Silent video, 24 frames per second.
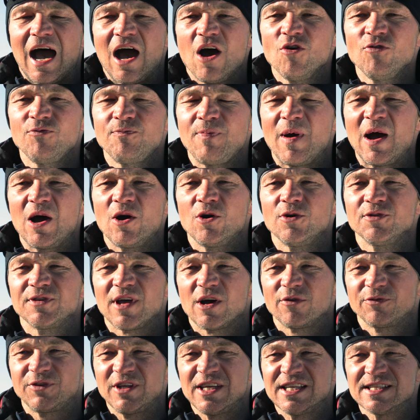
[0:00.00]
Aufbauend
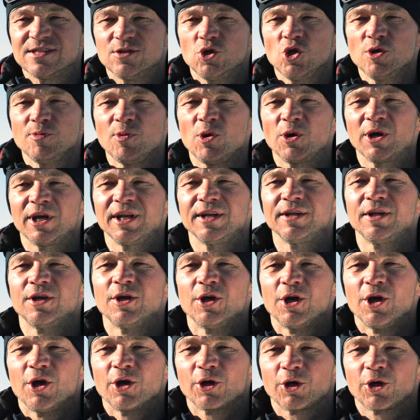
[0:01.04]
auf diesen Übungen